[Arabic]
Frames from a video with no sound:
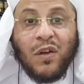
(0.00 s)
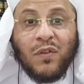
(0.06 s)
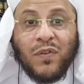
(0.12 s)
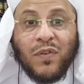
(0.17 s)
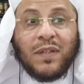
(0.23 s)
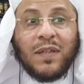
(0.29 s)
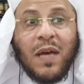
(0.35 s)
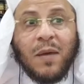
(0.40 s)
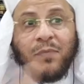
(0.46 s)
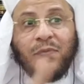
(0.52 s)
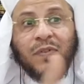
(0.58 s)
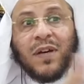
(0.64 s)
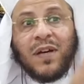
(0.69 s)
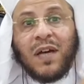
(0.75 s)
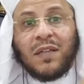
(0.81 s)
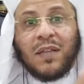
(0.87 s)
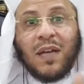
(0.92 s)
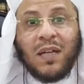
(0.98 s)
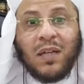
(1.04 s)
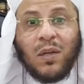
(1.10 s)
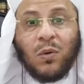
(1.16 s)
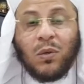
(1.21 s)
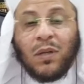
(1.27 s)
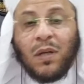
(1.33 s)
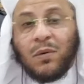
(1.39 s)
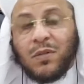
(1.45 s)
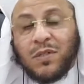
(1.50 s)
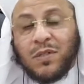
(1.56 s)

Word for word: فتاب فأدخله الله